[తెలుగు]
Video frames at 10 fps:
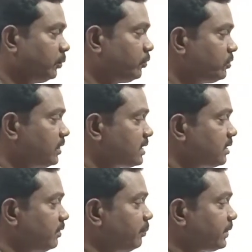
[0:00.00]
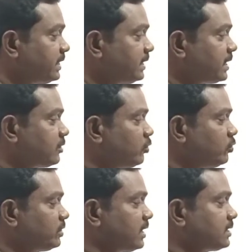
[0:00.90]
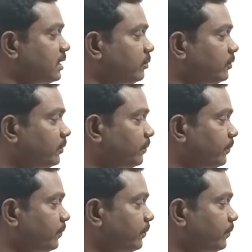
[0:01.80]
ఎప్పుడు యూజ్ చేస్తామంటే ప్రజెంట్ టెన్స్లో యూజ్ చేస్తాము